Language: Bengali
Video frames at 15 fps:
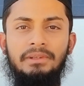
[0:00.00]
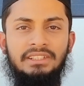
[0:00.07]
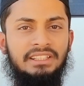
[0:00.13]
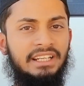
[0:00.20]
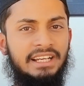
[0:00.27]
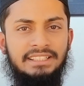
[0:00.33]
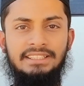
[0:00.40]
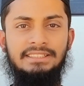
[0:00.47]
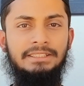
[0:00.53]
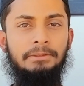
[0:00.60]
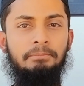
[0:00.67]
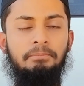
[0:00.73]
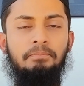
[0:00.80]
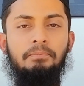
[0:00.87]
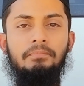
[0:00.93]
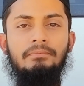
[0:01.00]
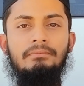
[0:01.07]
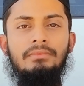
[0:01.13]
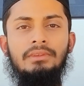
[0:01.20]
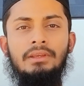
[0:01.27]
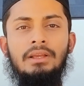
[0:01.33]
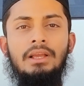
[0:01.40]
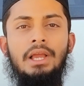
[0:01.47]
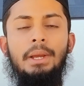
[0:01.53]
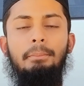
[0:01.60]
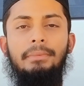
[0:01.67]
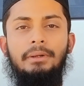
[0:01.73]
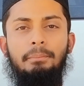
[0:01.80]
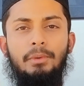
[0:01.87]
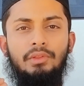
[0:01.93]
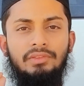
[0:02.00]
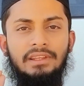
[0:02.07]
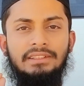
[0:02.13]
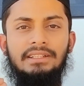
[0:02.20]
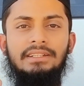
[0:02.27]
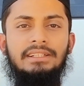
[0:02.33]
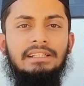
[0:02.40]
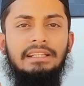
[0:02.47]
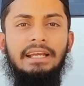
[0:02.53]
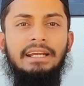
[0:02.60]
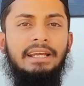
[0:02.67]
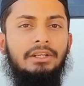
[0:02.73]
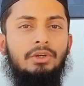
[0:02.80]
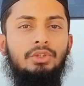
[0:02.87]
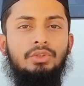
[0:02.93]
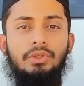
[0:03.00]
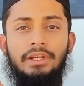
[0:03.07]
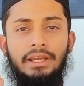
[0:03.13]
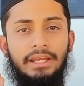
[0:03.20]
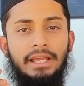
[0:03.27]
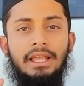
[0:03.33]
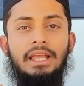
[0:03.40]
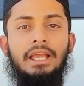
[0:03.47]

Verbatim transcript: আপনাদের দেখাইতেছি মানে প্রত্যেকটা রিল দেখেন কতকে